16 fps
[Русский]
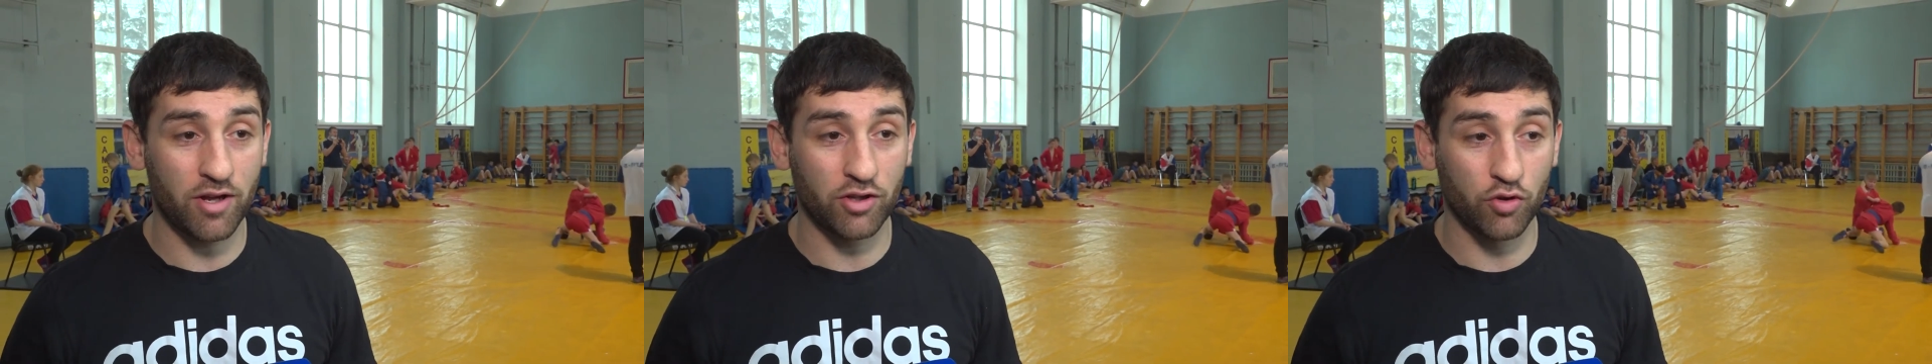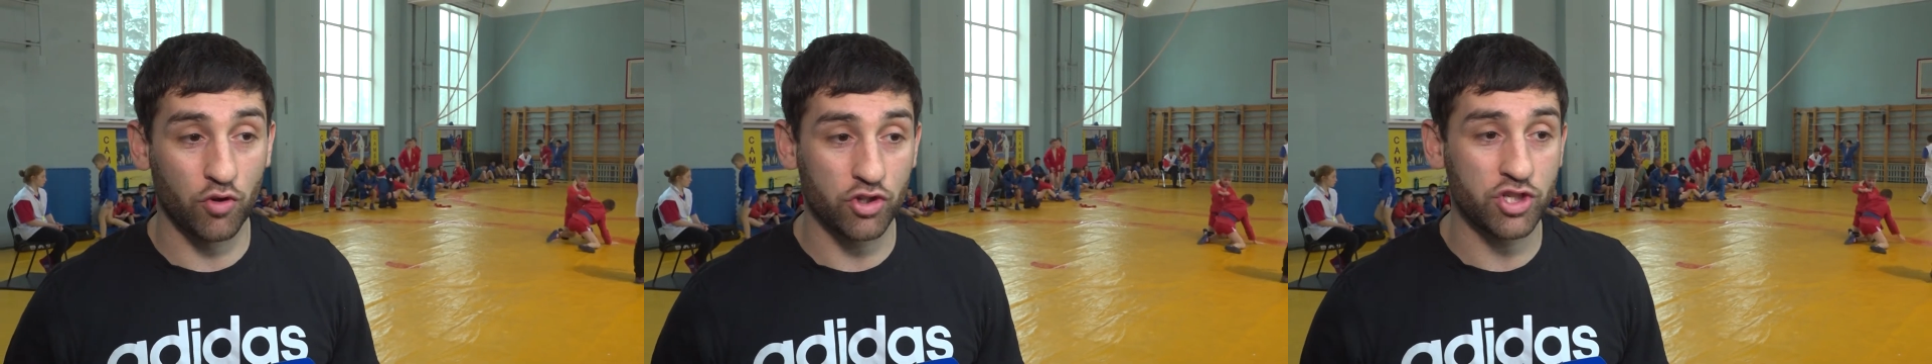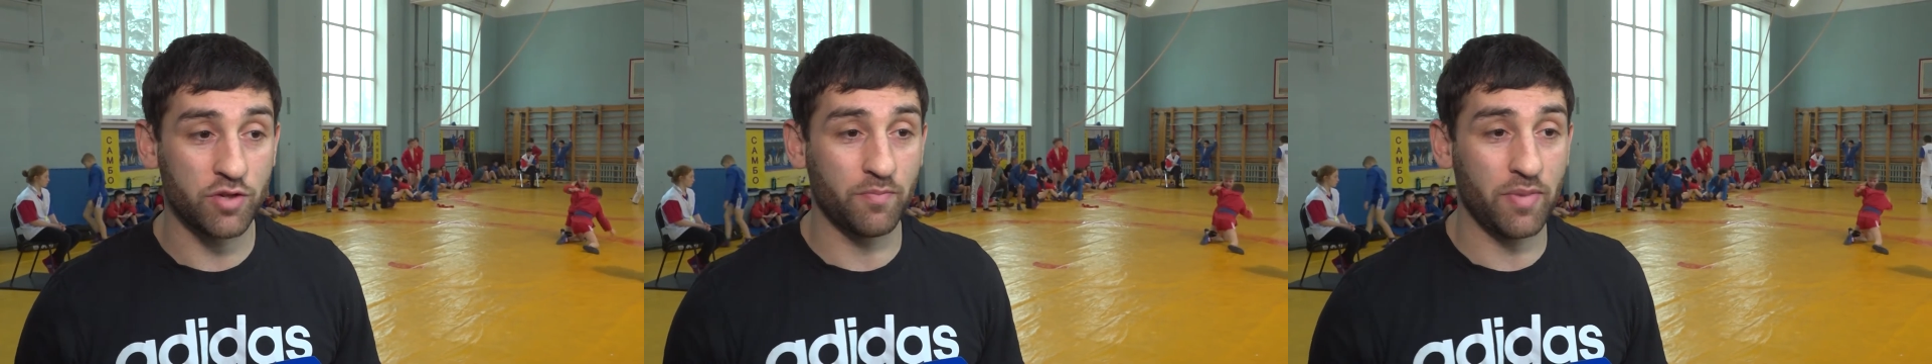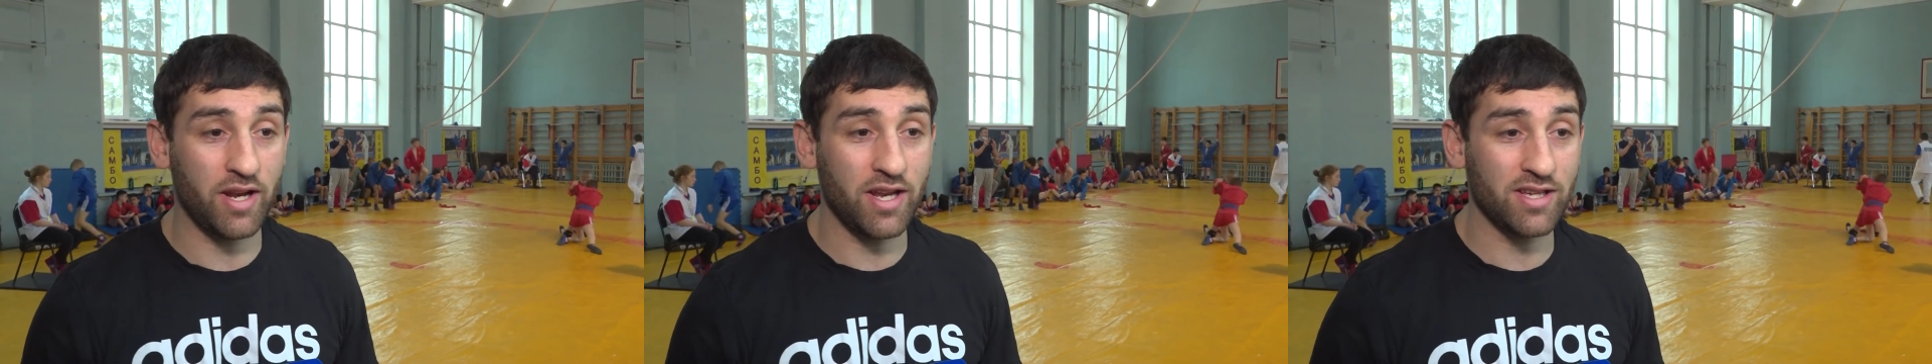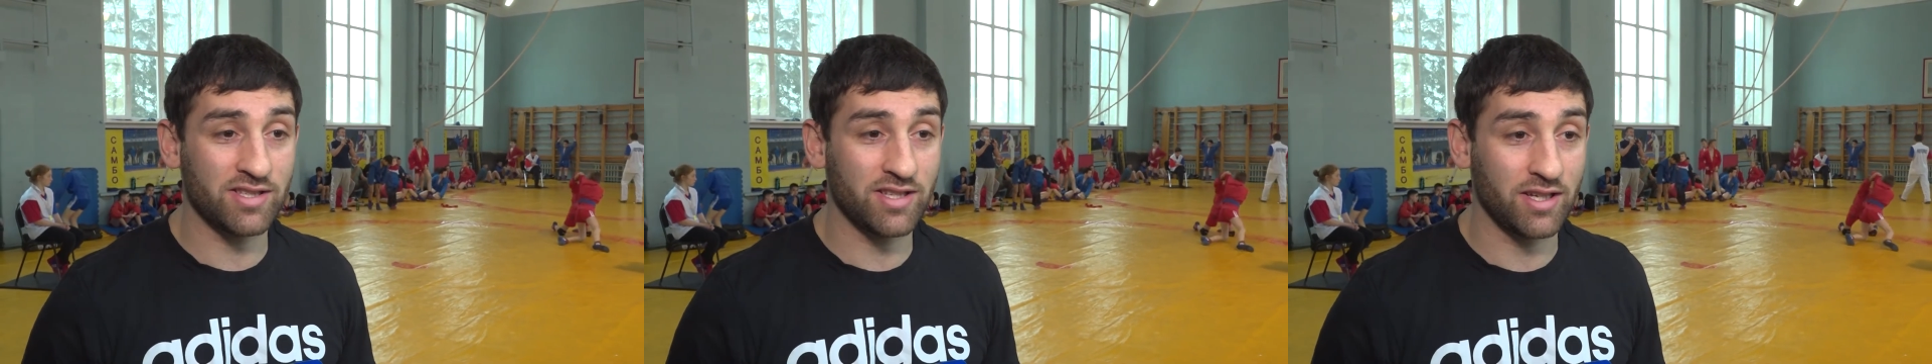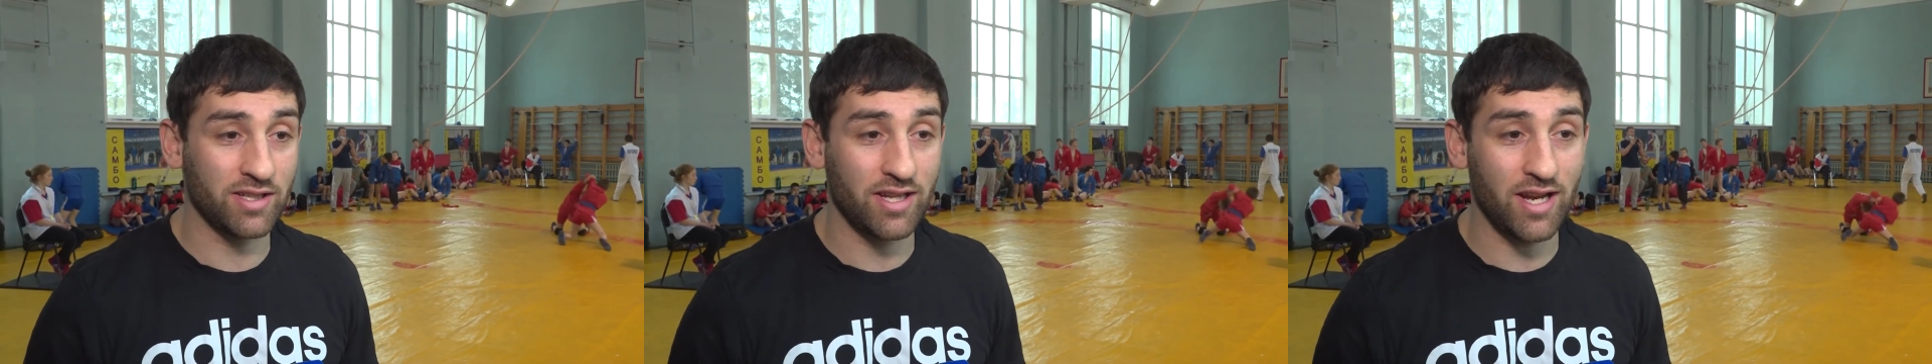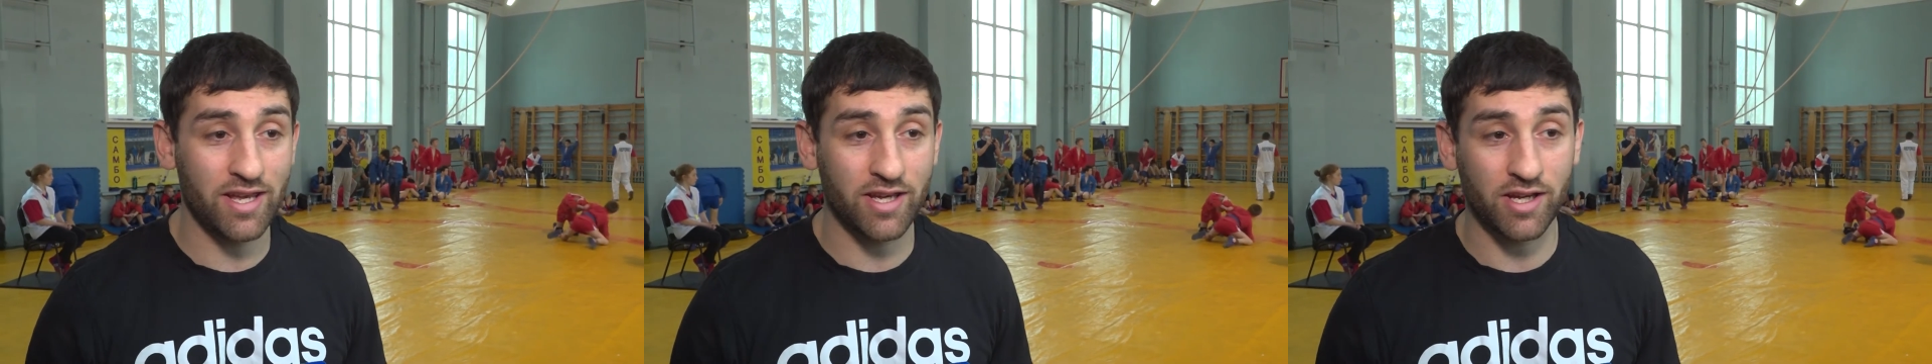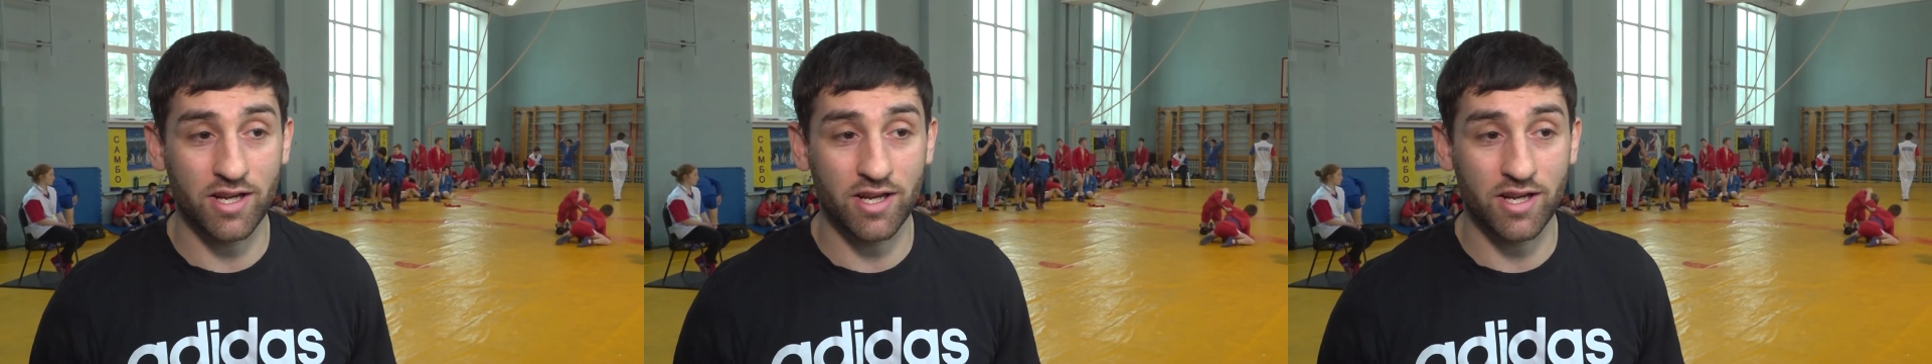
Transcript: но очень полезная для их